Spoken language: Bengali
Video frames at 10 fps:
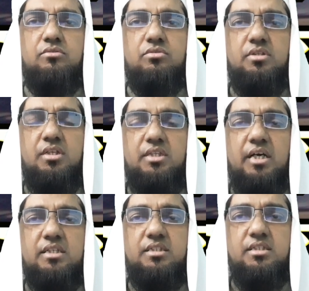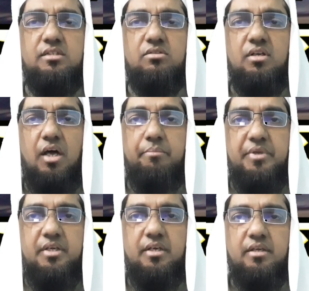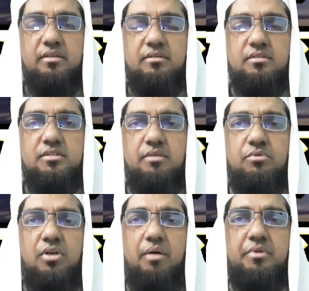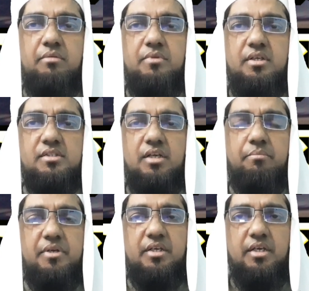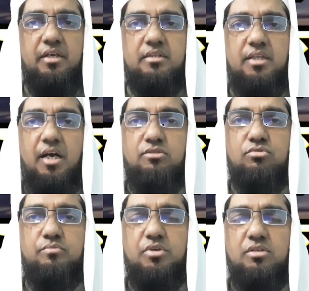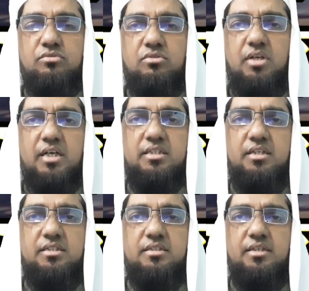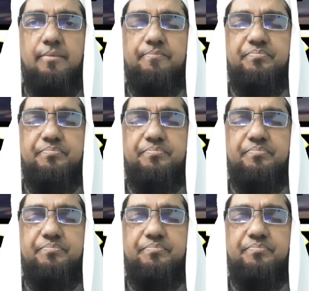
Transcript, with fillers: তো তিনি তাকে জিজ্ঞেস করলেন আপনি কে সে বলল আমি ইবলিস আপনাকে তাহাজুত পরের জন্য ডাকতে এসেছে